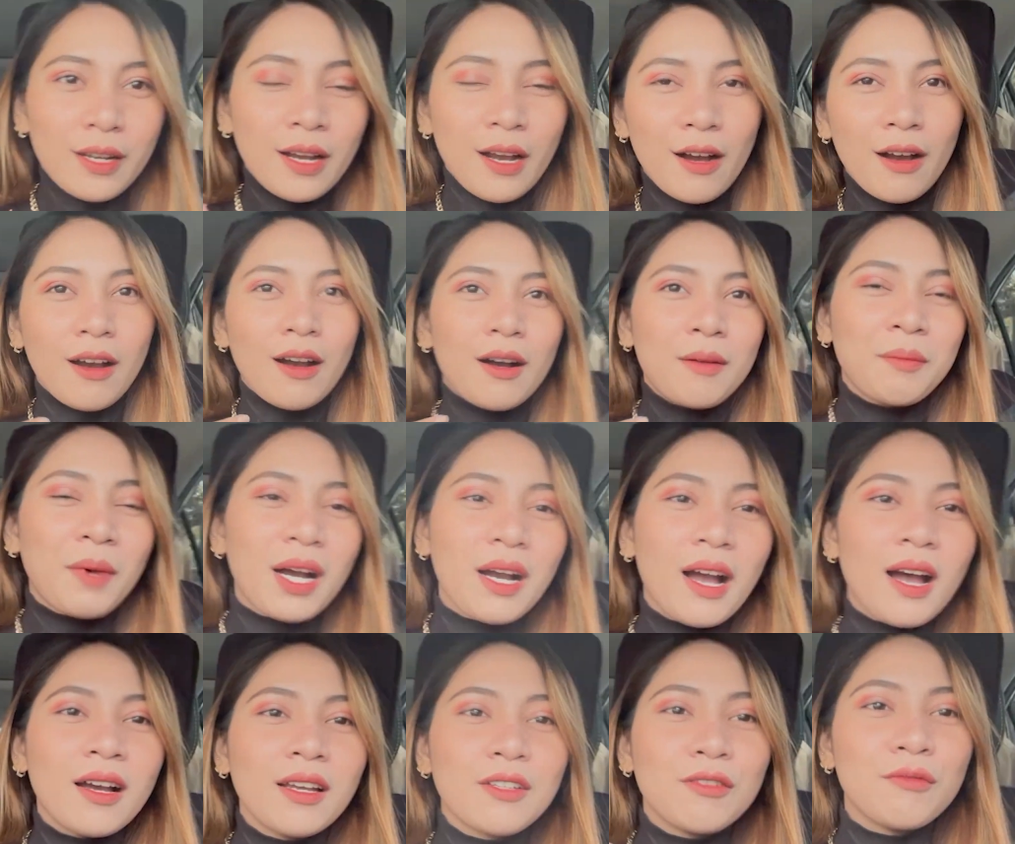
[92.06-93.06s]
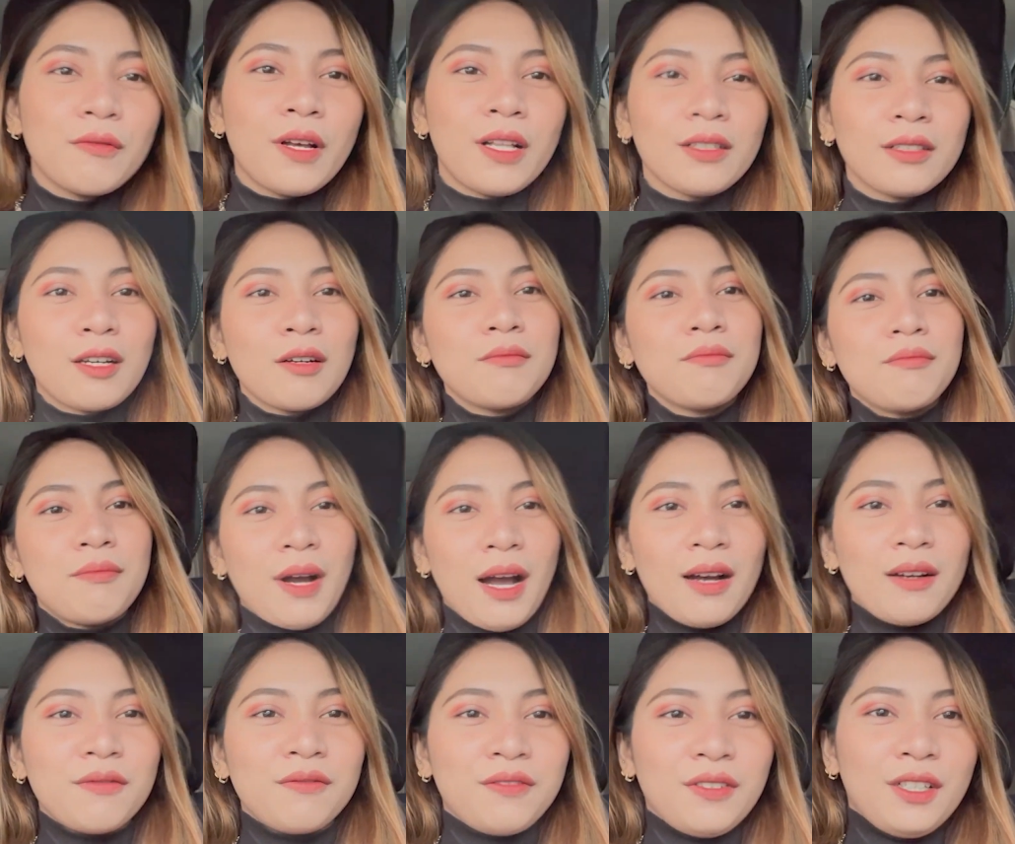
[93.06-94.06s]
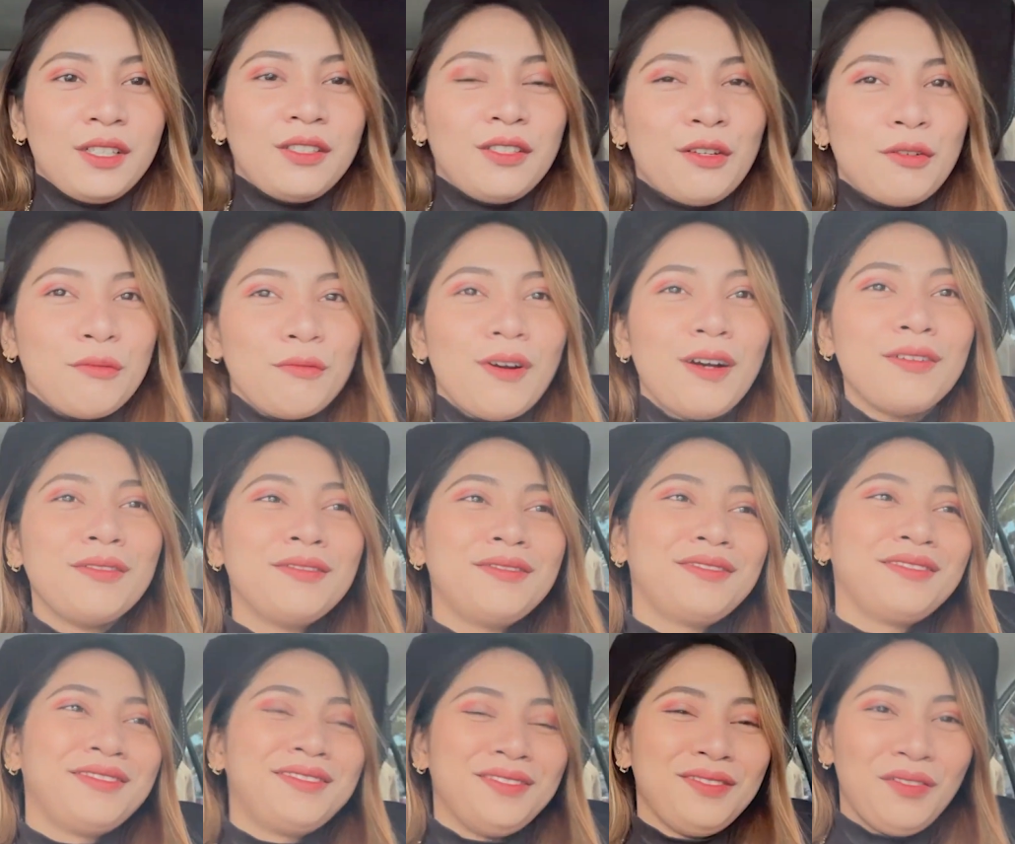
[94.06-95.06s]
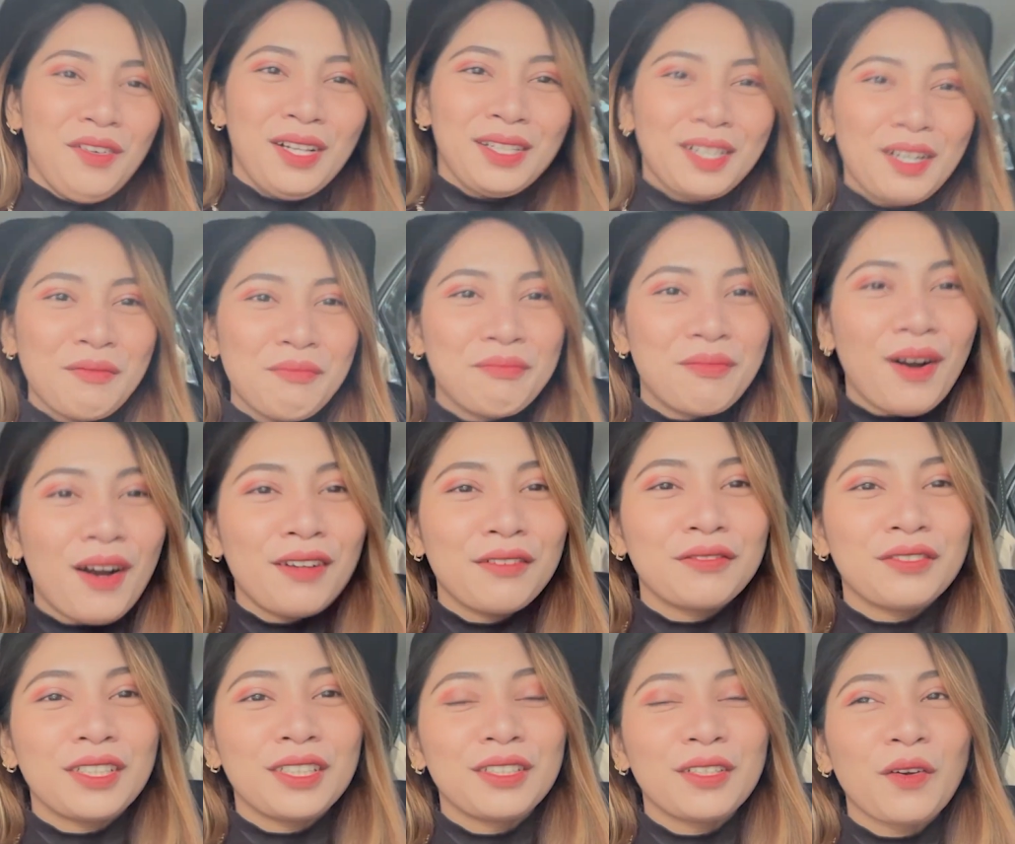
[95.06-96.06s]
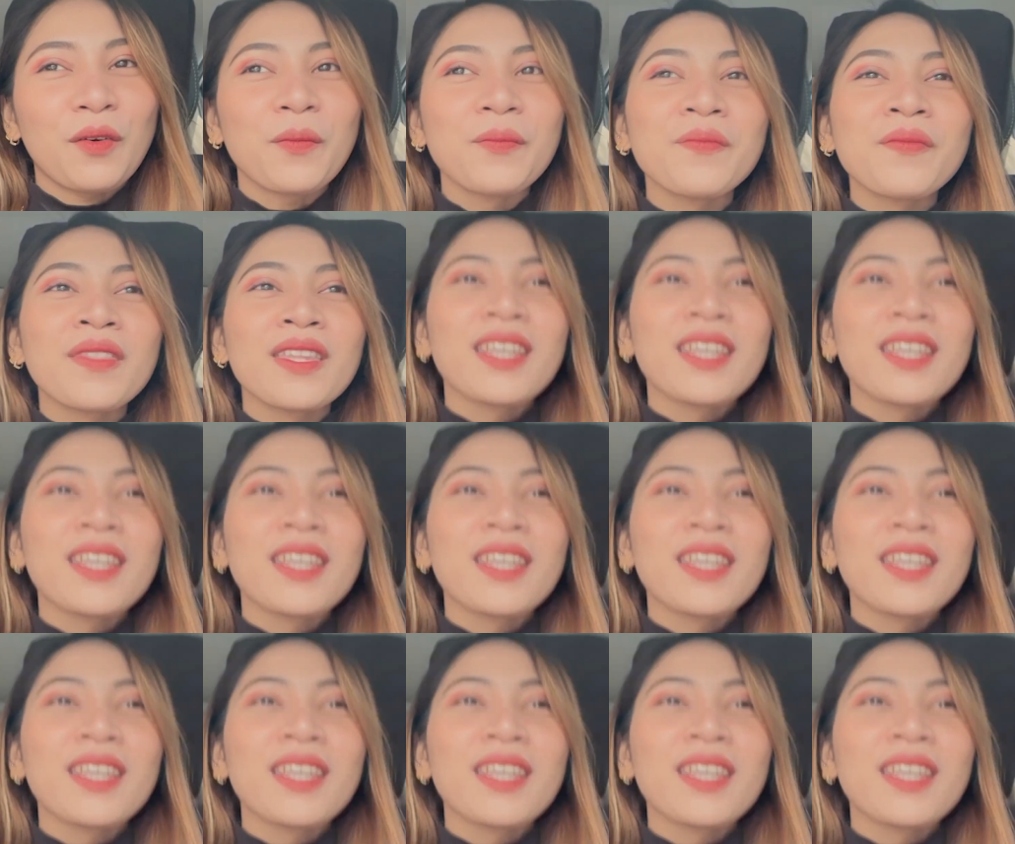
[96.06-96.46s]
um, ang aking welcome back video. Wow, welcome back video.